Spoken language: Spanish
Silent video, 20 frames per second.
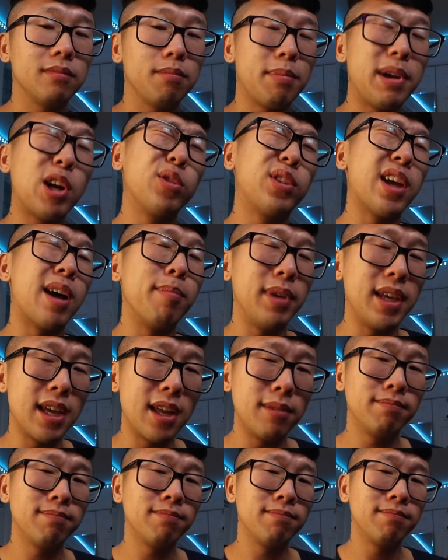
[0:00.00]
Pero
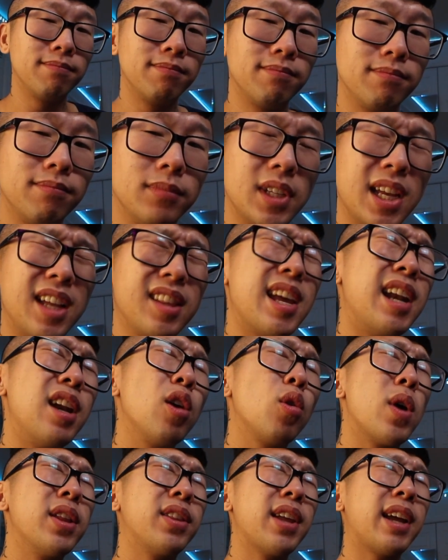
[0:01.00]
también, ten en
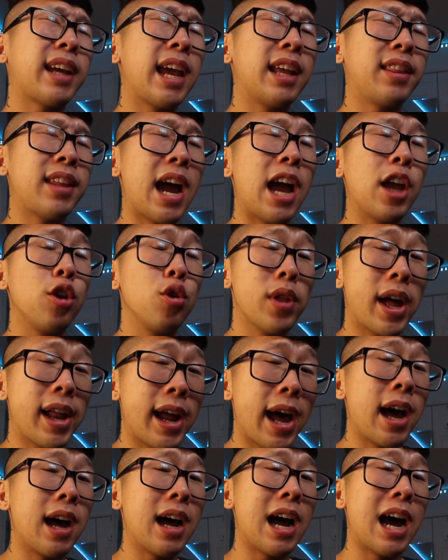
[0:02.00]
cuenta que te
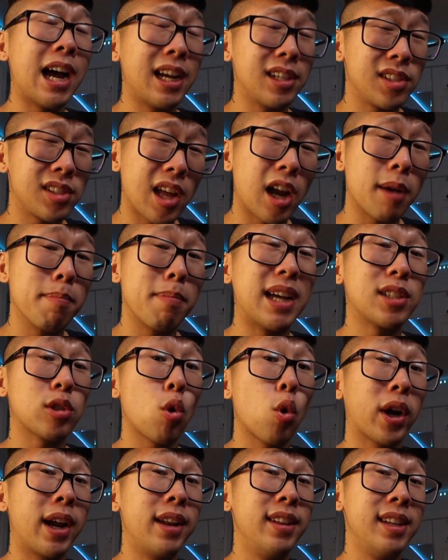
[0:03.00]
ayudará a estar más
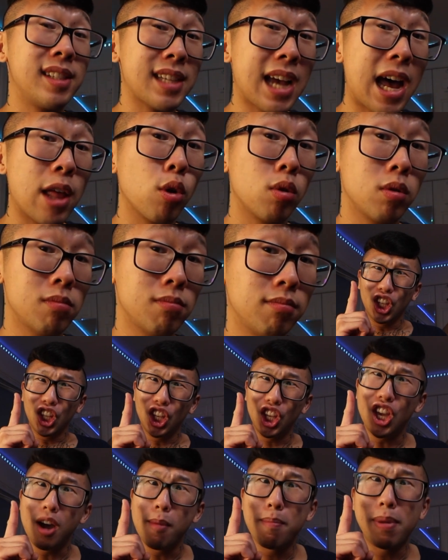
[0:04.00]
organizado.
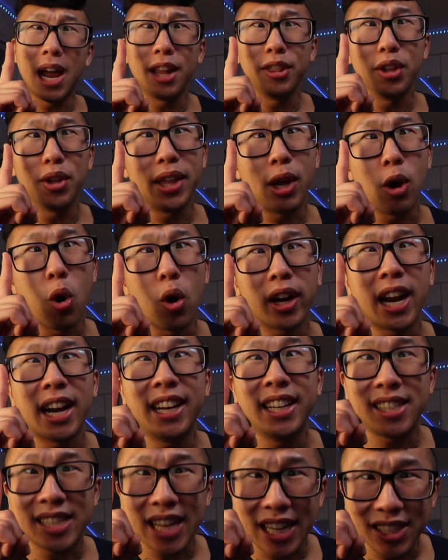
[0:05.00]
Y hablando de
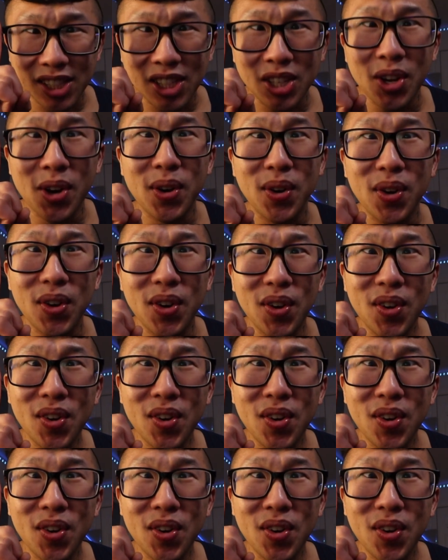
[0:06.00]
organización.